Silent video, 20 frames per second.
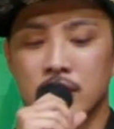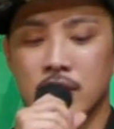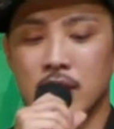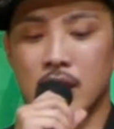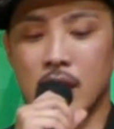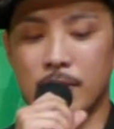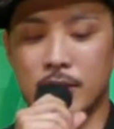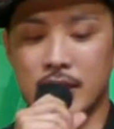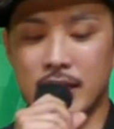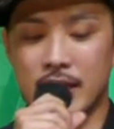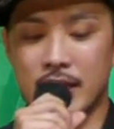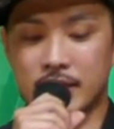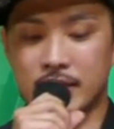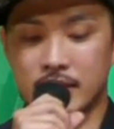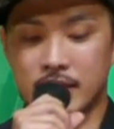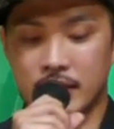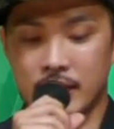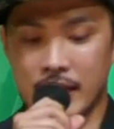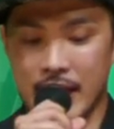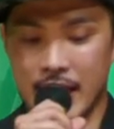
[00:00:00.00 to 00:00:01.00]

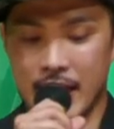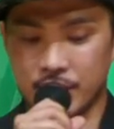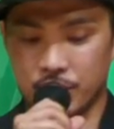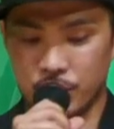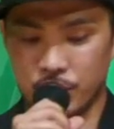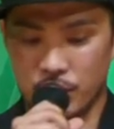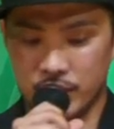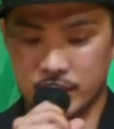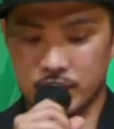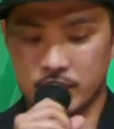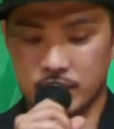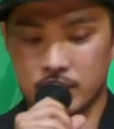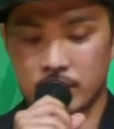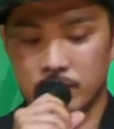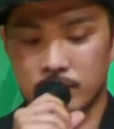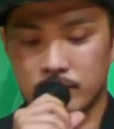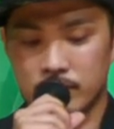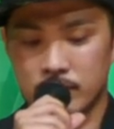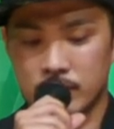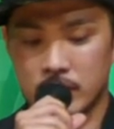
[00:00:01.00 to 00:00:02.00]
ダブルダッチデライトノース
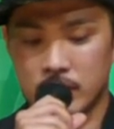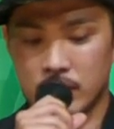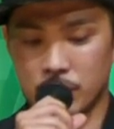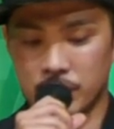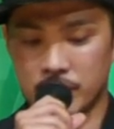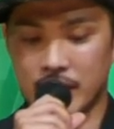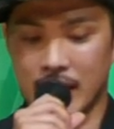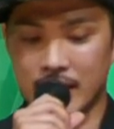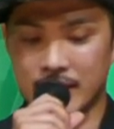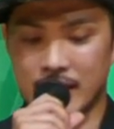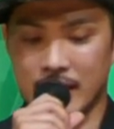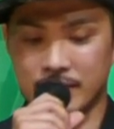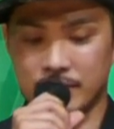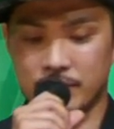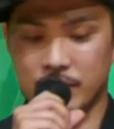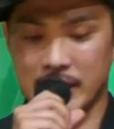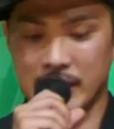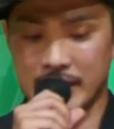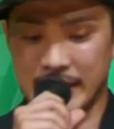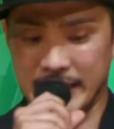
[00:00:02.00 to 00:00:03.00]

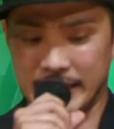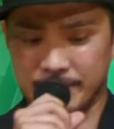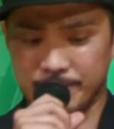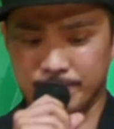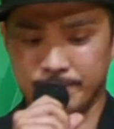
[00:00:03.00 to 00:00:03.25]
2020